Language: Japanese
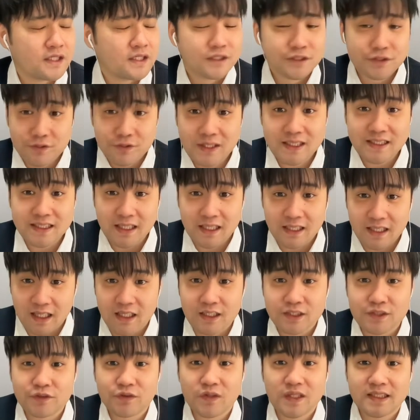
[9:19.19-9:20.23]
ジョナサンか。
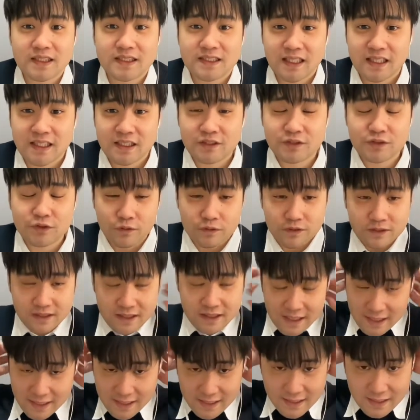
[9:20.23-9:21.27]

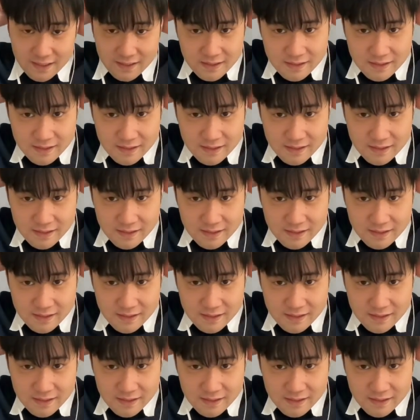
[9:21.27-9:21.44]
ジョナサン・ジョースター